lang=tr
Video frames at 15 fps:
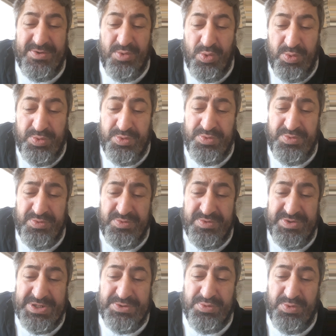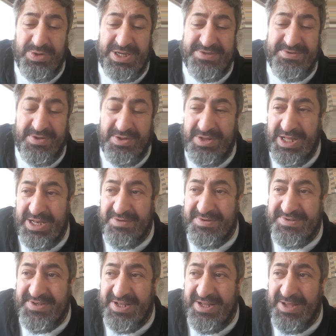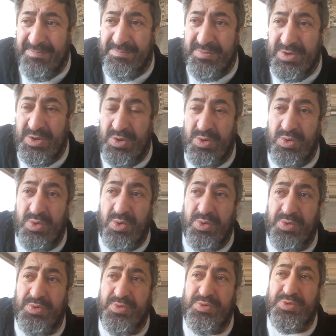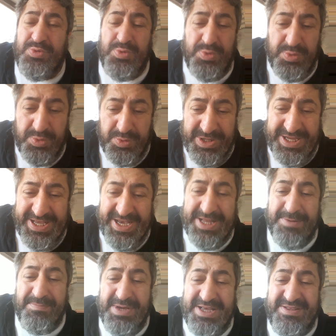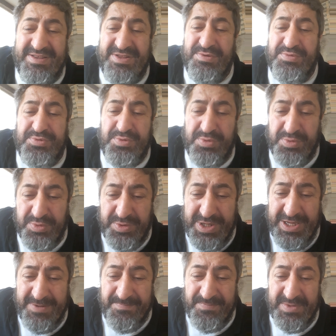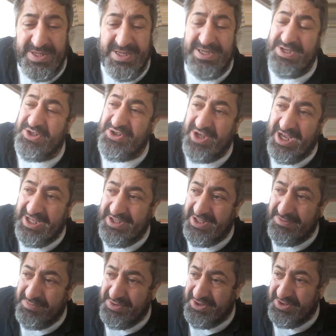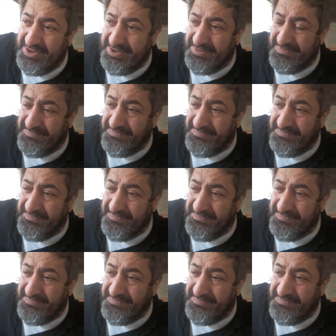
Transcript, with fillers: onun Resulullah sallallahu aleyhi ve sellem onun üstünlüğüne yani Mehdi'nin üstünlüğüne işaret etmiştir.